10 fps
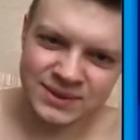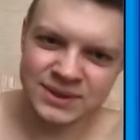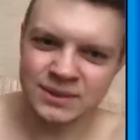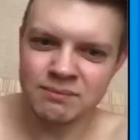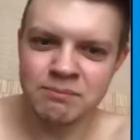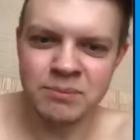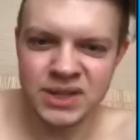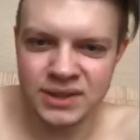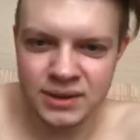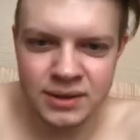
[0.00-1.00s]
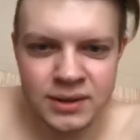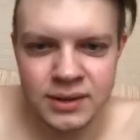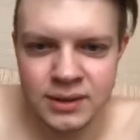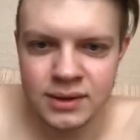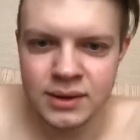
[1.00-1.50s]
Все бесит.
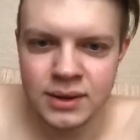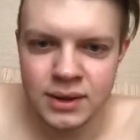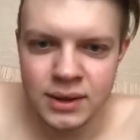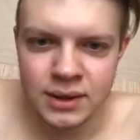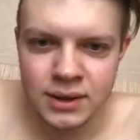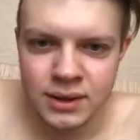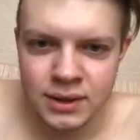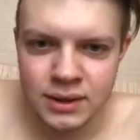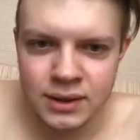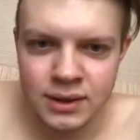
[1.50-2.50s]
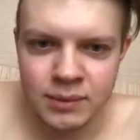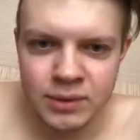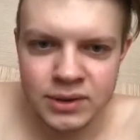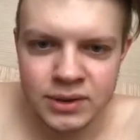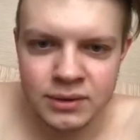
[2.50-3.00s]
Я
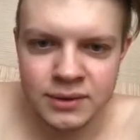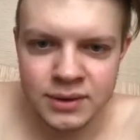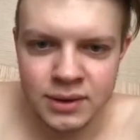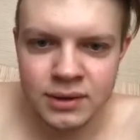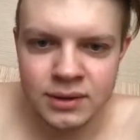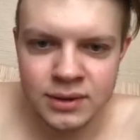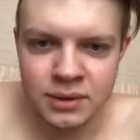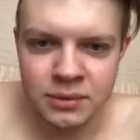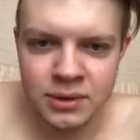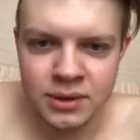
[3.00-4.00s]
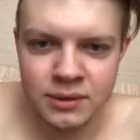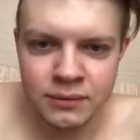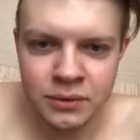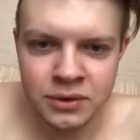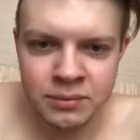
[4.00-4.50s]
не просил, сделали сами,
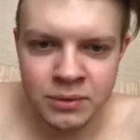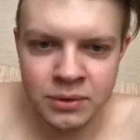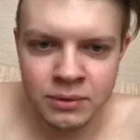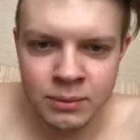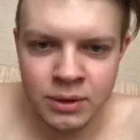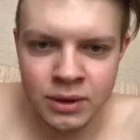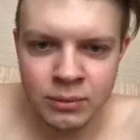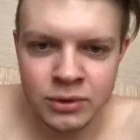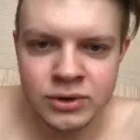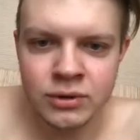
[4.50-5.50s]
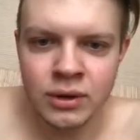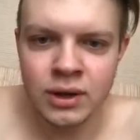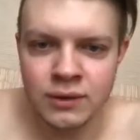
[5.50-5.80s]
да. Фотка с Мирона набрала больше всего